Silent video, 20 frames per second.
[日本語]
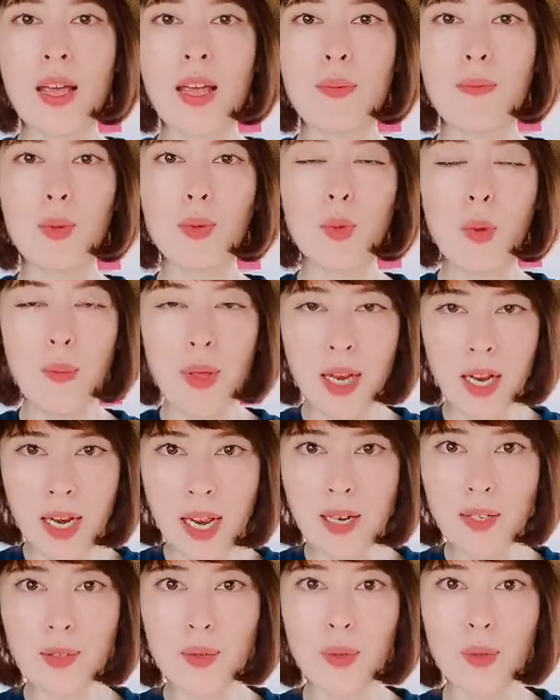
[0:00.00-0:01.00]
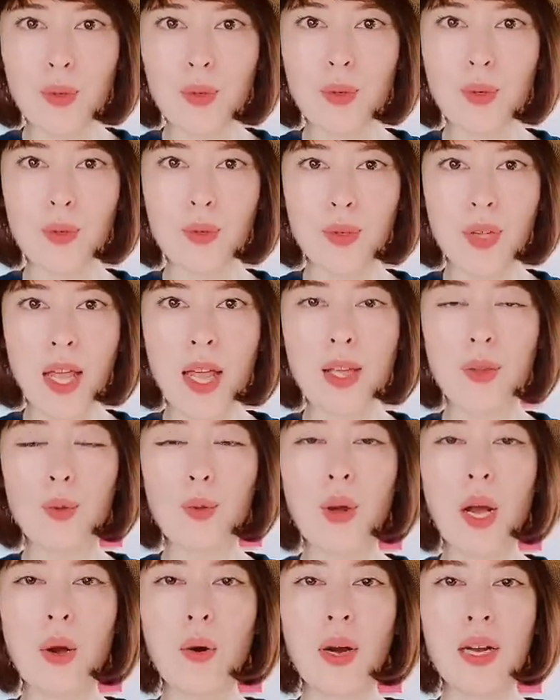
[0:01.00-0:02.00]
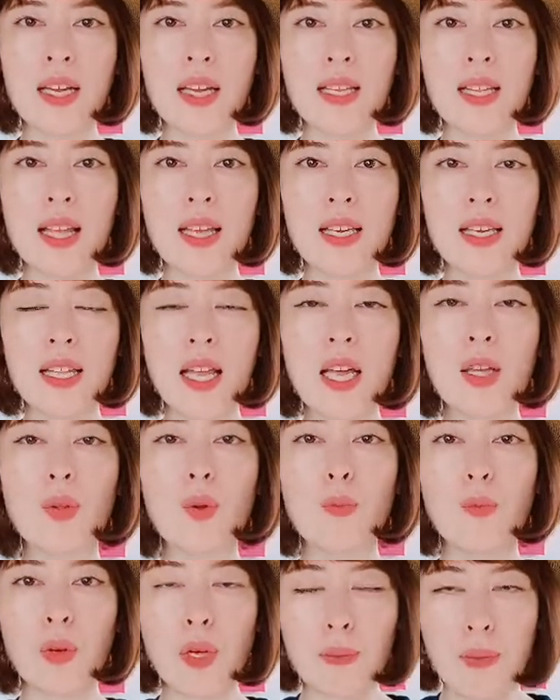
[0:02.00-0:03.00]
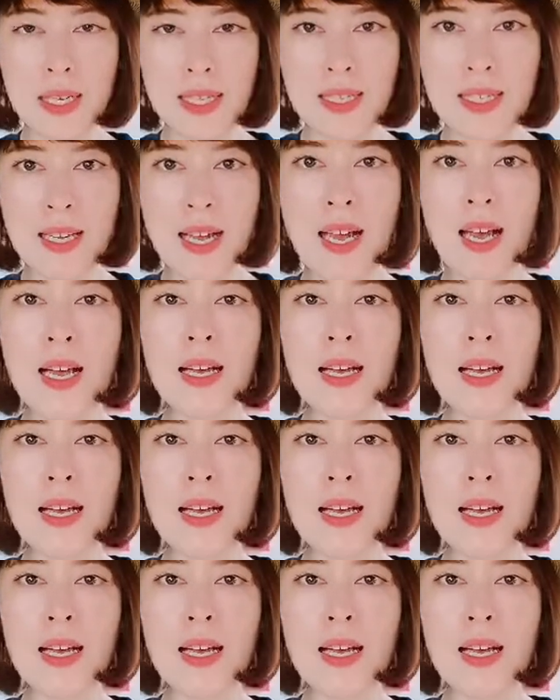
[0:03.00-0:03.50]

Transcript: 求められるということで動画を上げていきたいと思います。